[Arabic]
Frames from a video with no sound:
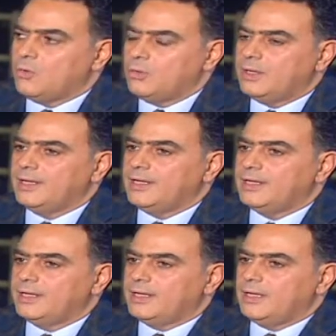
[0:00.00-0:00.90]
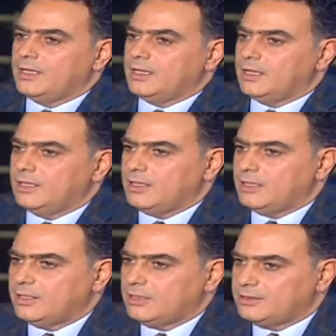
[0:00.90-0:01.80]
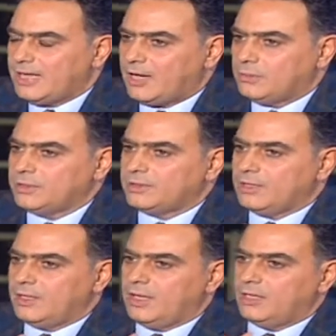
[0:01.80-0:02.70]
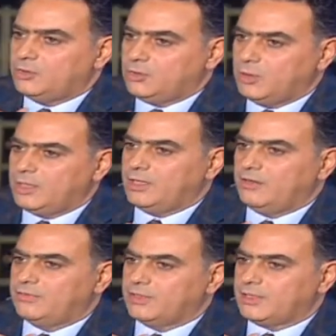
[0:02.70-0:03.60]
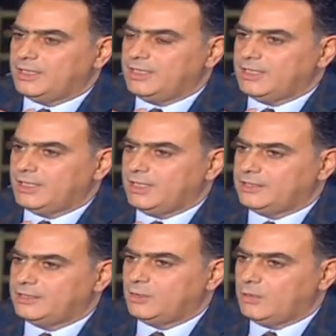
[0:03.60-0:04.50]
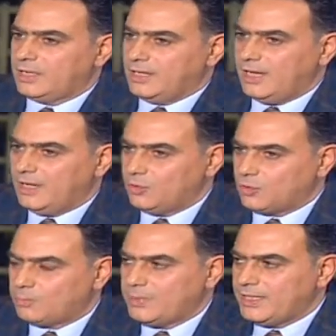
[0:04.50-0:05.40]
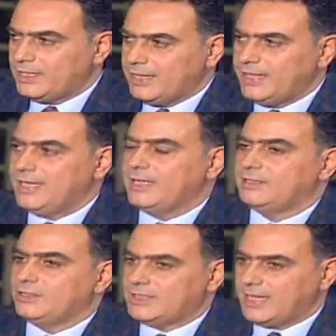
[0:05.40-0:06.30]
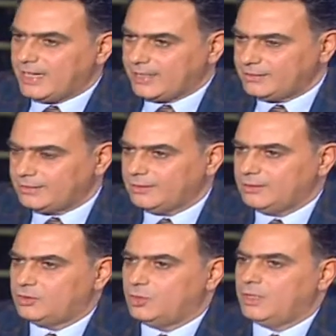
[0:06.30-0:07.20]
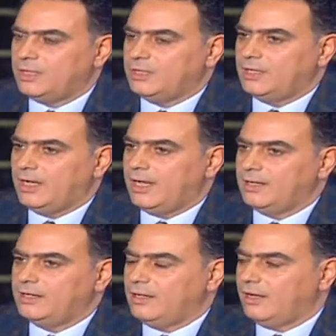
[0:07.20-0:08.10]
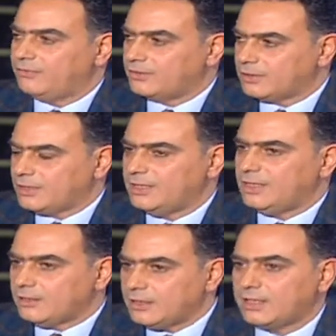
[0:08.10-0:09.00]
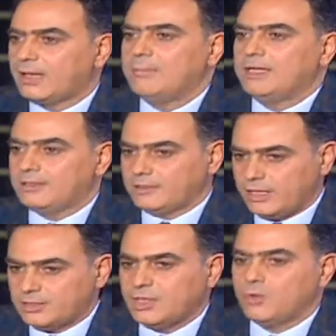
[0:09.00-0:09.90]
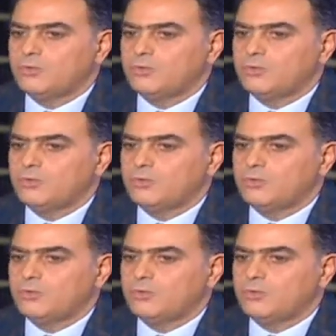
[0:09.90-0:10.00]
و دعوة الدول الأفريقية الدول الأوروبية أن هي تساعد الدول الأفريقية لعمل النهضة